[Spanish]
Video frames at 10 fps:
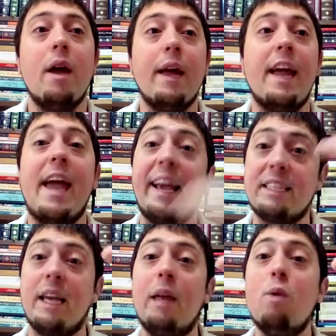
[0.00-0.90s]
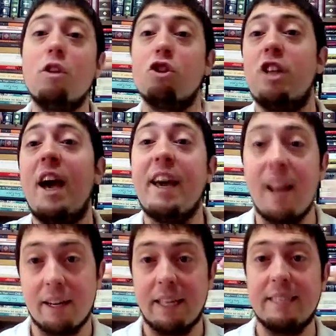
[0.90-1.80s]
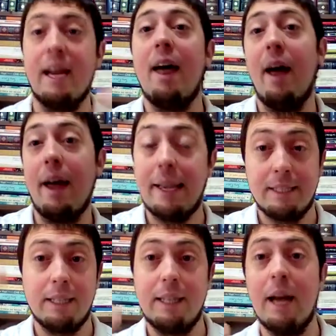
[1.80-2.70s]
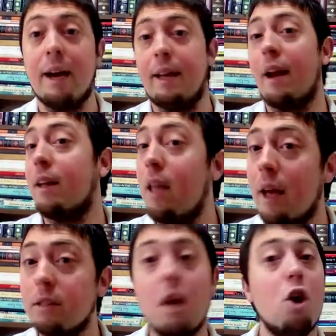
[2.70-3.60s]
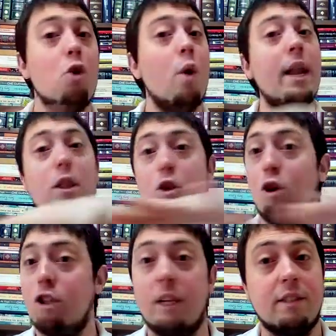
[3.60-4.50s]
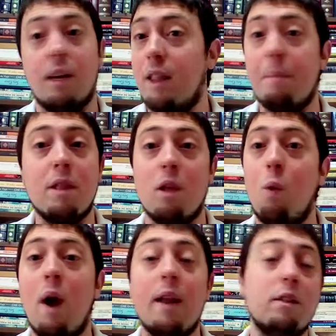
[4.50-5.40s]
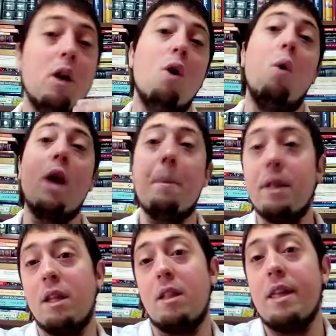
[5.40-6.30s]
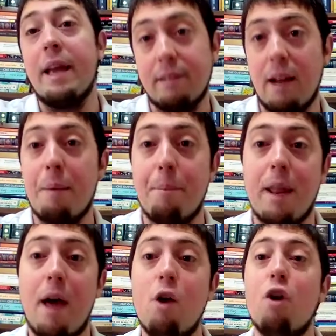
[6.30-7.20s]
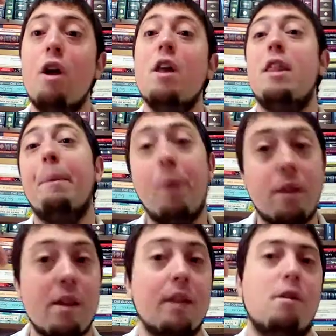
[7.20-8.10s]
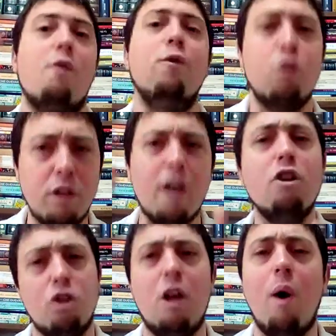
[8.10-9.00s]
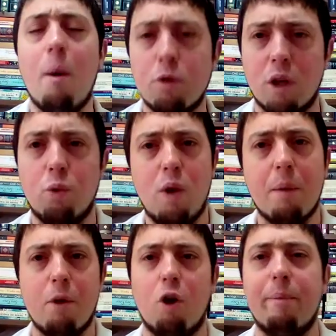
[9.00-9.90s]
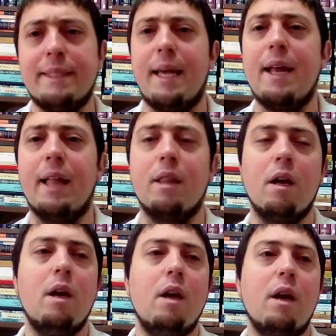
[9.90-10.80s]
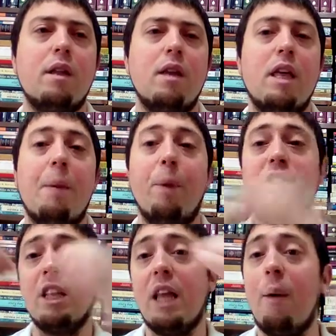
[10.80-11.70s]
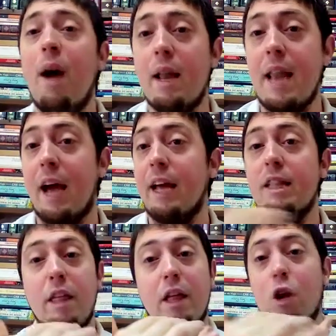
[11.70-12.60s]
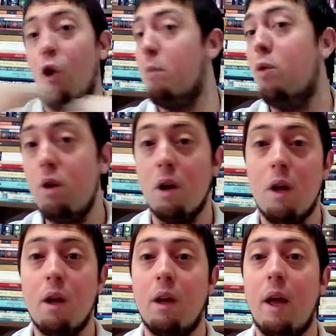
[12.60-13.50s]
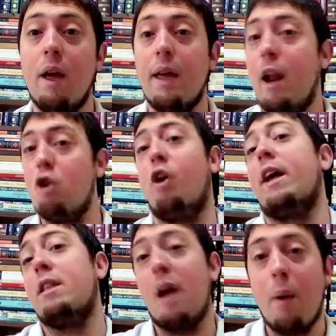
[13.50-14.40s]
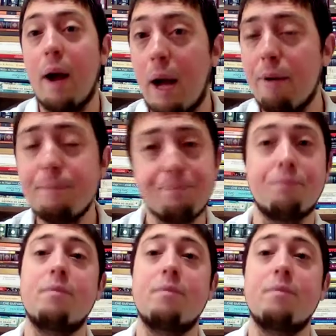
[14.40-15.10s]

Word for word: Eh, era una sociedad jerarquizada, existían jerarquías, no eran todos exactamente iguales. Obviamente tenías al emperador, después tenías a los funcionarios, ya lo vamos a estudiar mejor más adelante. Este, y después estaba la gente del común, que eran los que trabajaban